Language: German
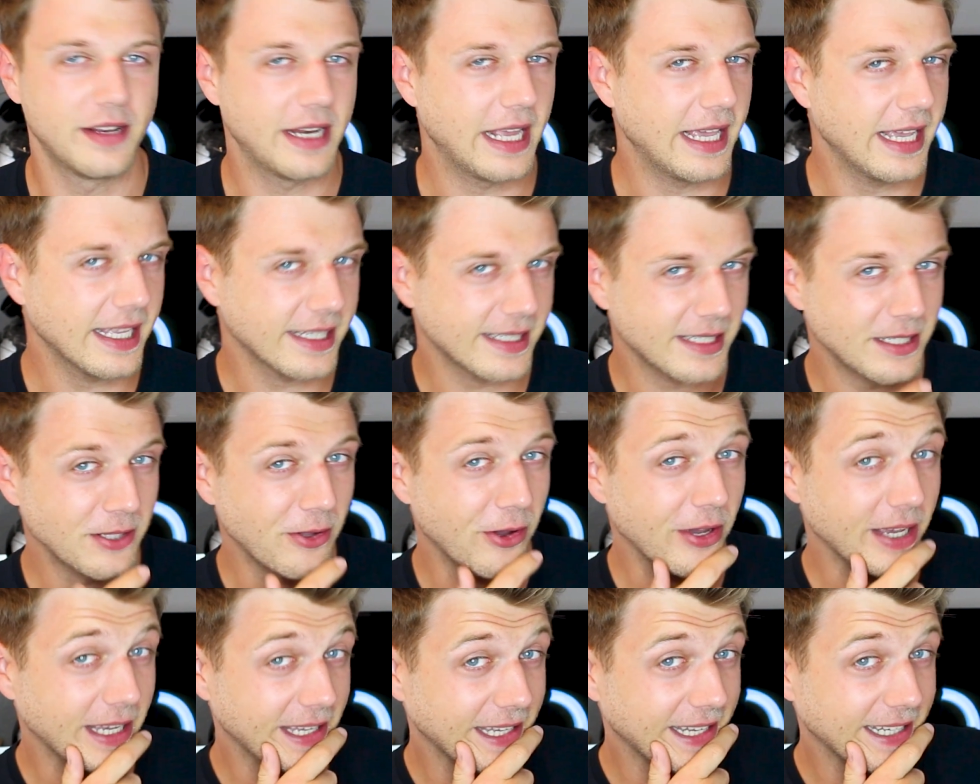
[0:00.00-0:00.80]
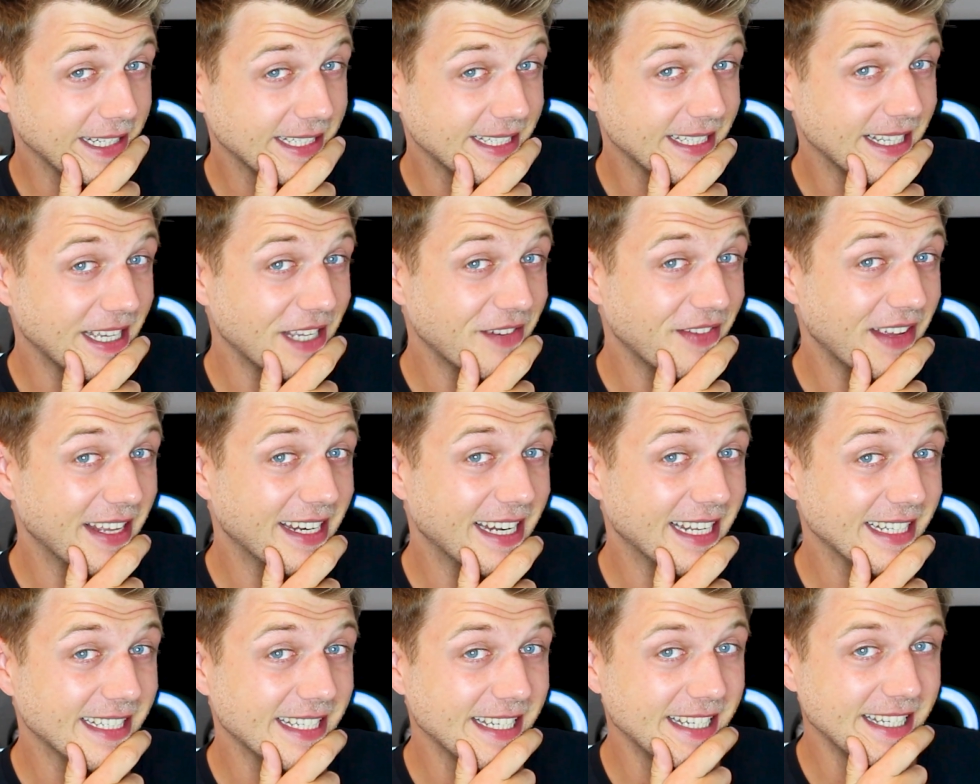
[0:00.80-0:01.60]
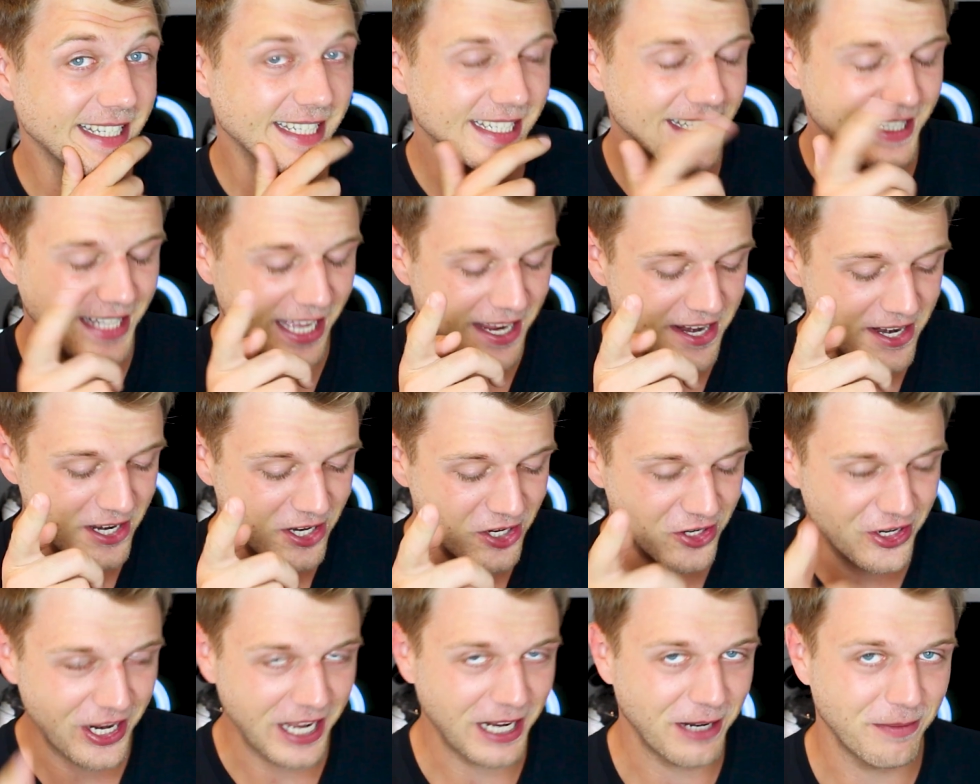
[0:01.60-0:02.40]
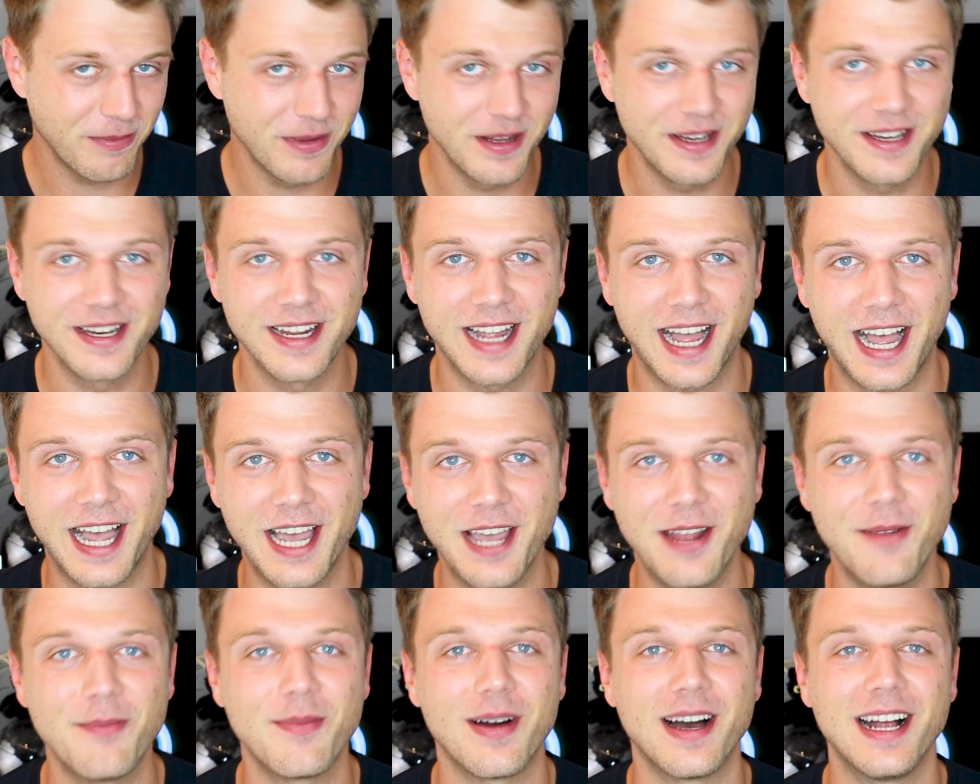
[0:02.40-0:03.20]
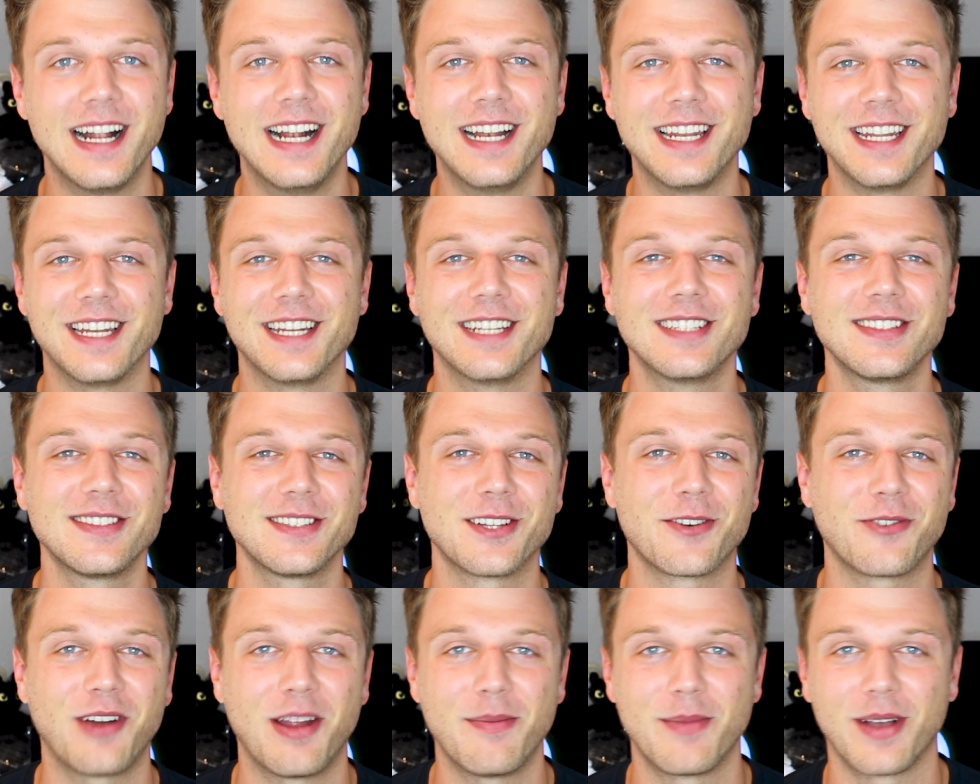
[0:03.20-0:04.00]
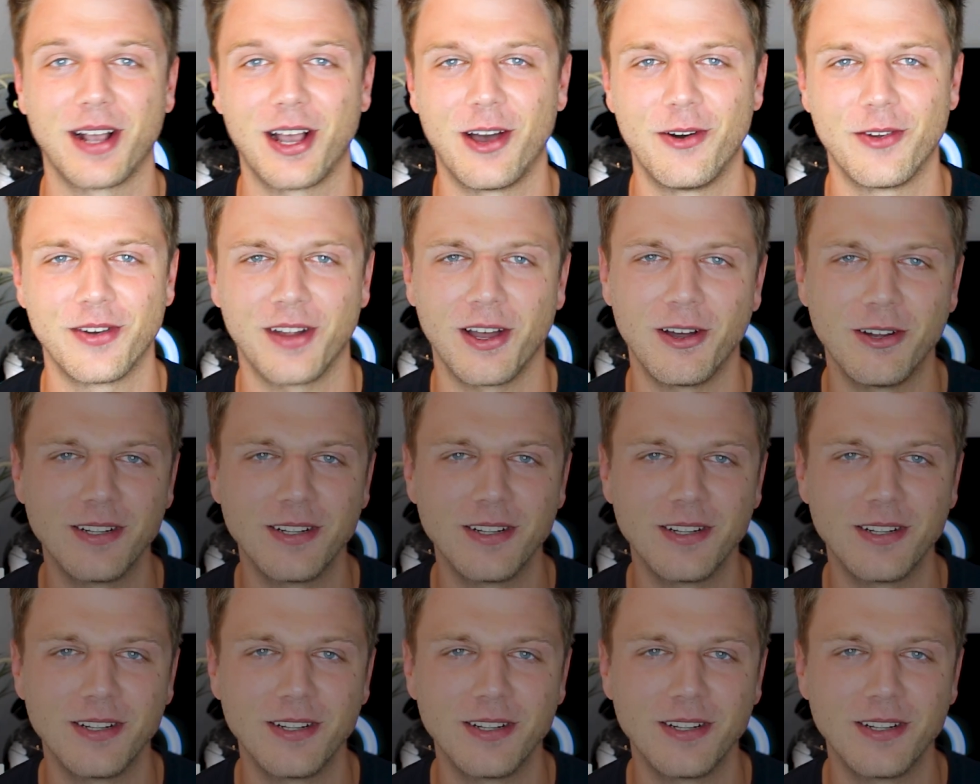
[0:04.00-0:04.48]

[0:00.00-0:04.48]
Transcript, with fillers: Wenn ihr jetzt neugierig seid, wer das ist, dann checkt bitte einmal den Instagram-Account